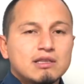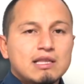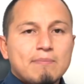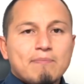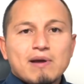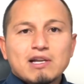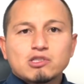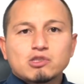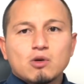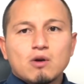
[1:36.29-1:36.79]
Le
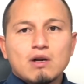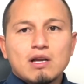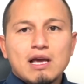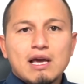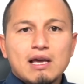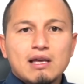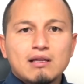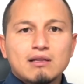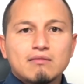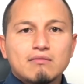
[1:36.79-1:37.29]

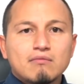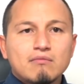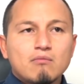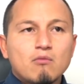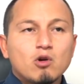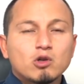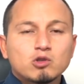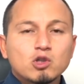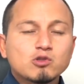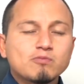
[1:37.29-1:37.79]
persone
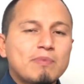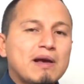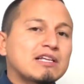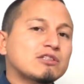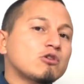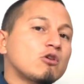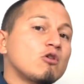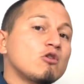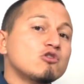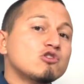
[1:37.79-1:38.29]
molto
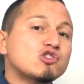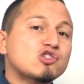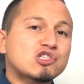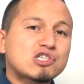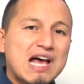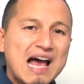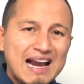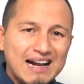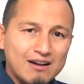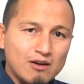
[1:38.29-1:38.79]
spesso non
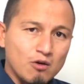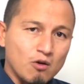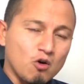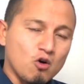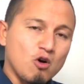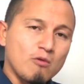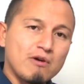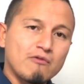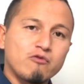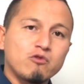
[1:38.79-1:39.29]
sanno
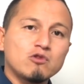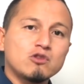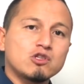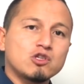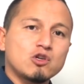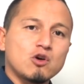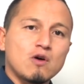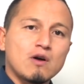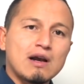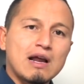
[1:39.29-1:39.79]
come
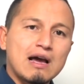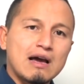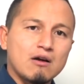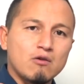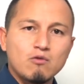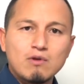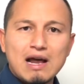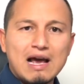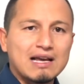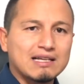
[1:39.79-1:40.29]

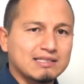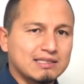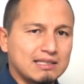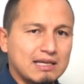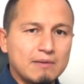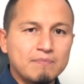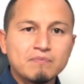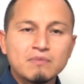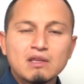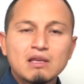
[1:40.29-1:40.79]
funziona
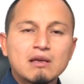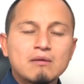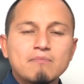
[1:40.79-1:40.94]
un'asta.